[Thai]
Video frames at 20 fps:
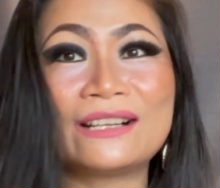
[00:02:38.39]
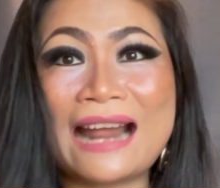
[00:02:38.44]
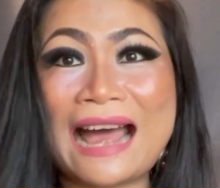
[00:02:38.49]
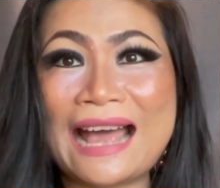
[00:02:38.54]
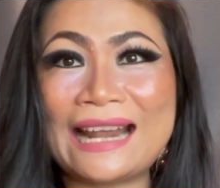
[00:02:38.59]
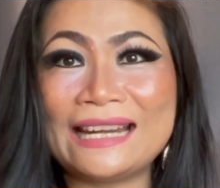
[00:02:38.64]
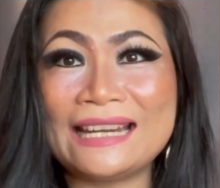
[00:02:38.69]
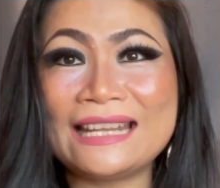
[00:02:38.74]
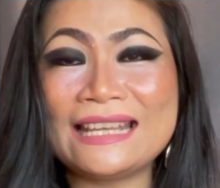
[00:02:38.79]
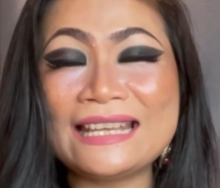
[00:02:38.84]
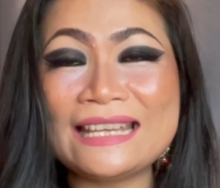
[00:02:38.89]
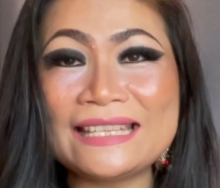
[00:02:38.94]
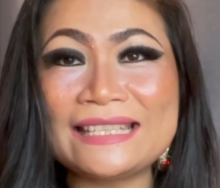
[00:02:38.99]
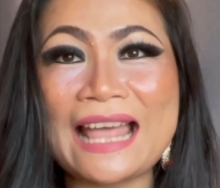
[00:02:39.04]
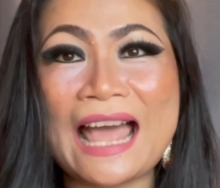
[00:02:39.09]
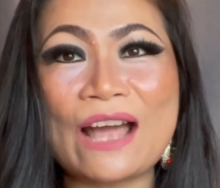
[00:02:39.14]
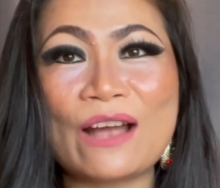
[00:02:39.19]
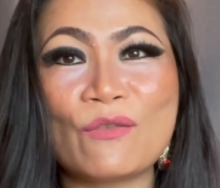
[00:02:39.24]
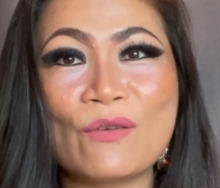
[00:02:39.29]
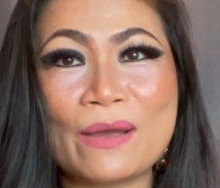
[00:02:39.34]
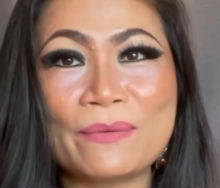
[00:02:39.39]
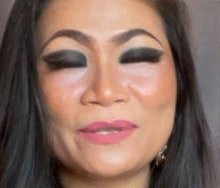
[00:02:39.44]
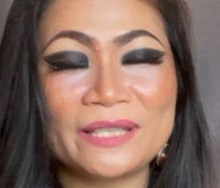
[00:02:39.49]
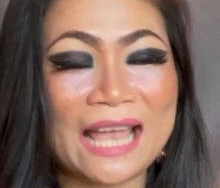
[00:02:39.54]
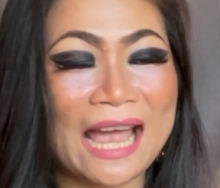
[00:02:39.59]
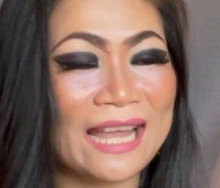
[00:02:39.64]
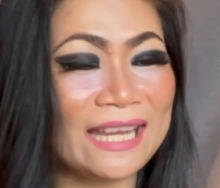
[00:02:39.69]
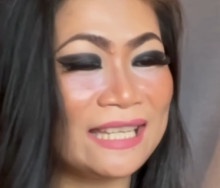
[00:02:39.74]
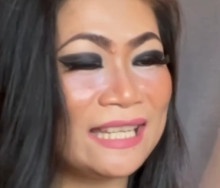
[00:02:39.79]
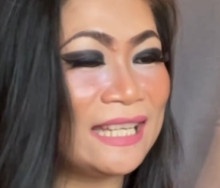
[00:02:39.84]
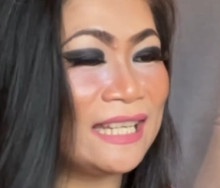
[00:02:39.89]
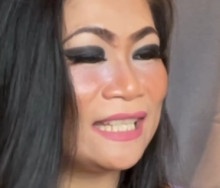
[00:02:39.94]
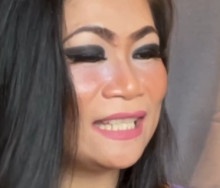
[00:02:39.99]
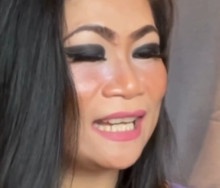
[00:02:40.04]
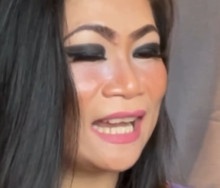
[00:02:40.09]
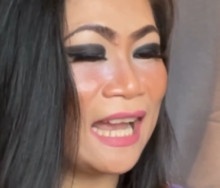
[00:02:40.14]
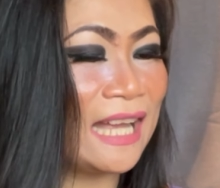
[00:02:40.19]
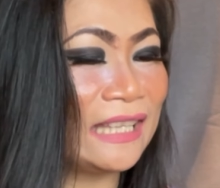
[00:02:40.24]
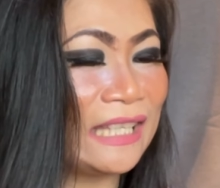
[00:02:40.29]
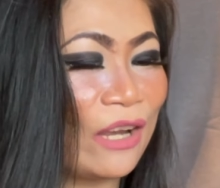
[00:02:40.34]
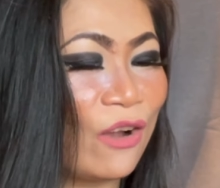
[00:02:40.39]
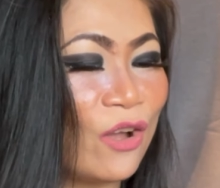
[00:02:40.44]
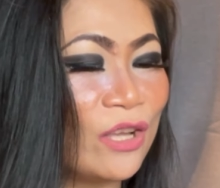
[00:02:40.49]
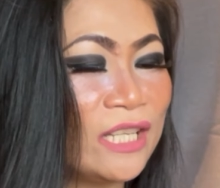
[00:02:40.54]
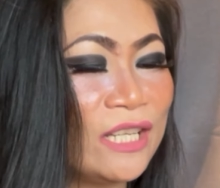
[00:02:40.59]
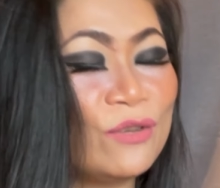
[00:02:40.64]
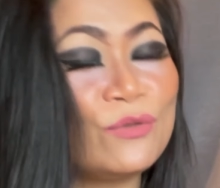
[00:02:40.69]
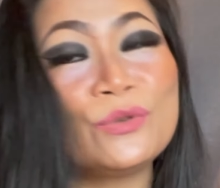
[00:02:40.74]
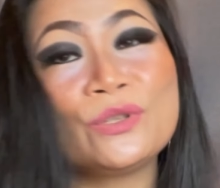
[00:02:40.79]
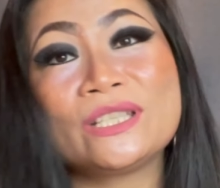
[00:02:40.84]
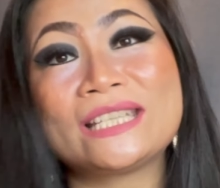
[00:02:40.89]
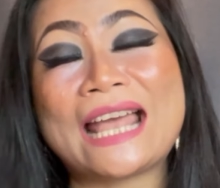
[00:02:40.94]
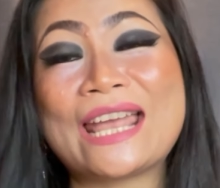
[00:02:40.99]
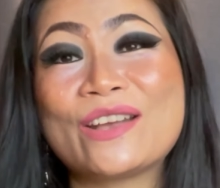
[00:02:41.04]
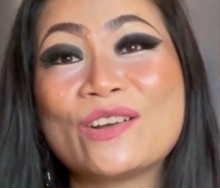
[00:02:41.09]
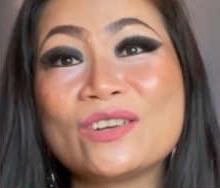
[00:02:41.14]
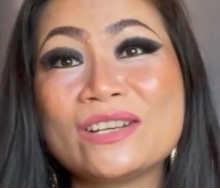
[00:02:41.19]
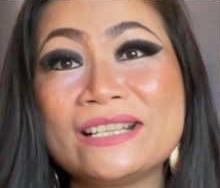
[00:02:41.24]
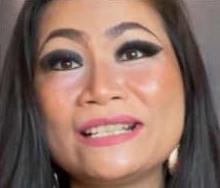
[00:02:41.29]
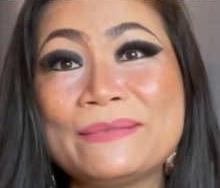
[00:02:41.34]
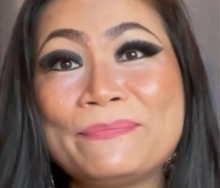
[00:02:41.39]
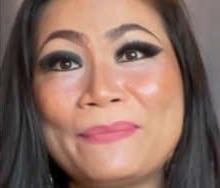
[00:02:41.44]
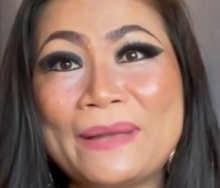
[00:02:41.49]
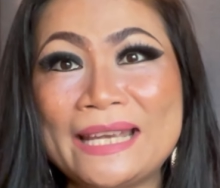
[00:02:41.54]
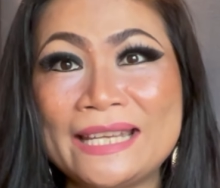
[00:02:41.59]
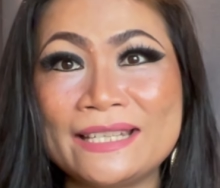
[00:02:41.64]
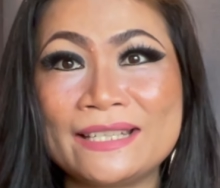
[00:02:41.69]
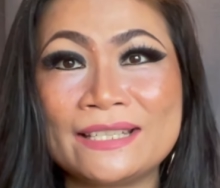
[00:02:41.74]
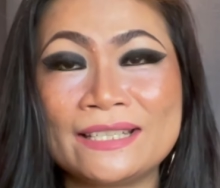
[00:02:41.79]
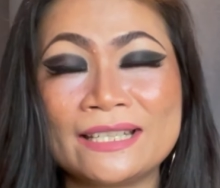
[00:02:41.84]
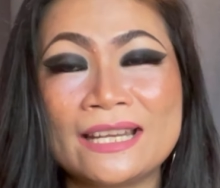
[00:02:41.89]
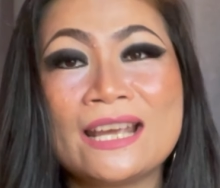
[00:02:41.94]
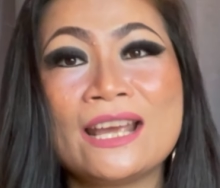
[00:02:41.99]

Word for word: ร้านนี้จากเว็บไซต์นี้นะคะแต่ก็ที่อุ่นใจก็คือเป็น